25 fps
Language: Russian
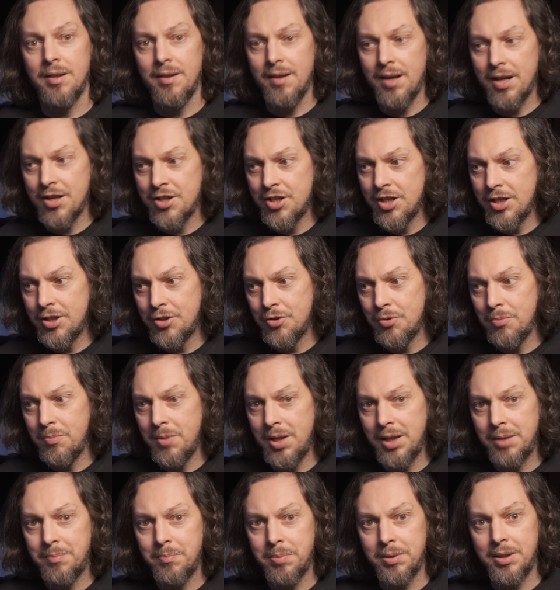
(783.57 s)
А6
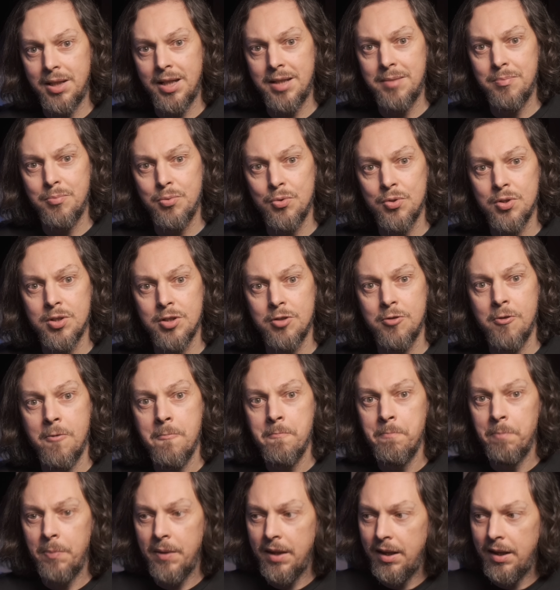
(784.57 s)
умеет подать музыку